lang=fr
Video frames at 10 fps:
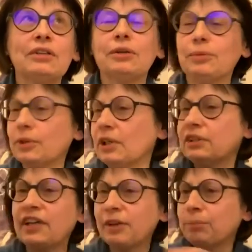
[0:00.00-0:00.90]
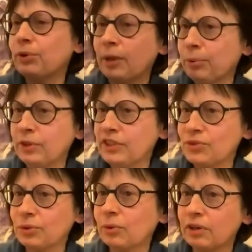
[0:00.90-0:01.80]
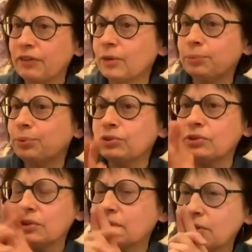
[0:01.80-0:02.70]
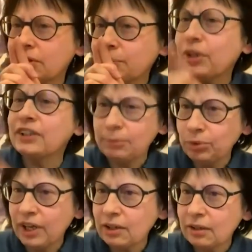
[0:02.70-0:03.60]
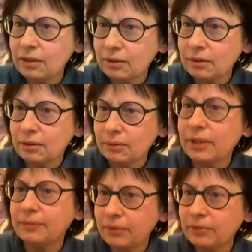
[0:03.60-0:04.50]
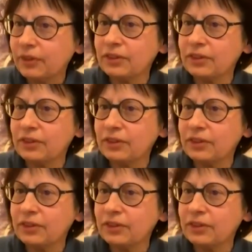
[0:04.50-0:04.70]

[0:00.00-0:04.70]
Euh, elle travaille pour la police, je crois, enfin, ou pour, dans, un tribunal. Ouais. à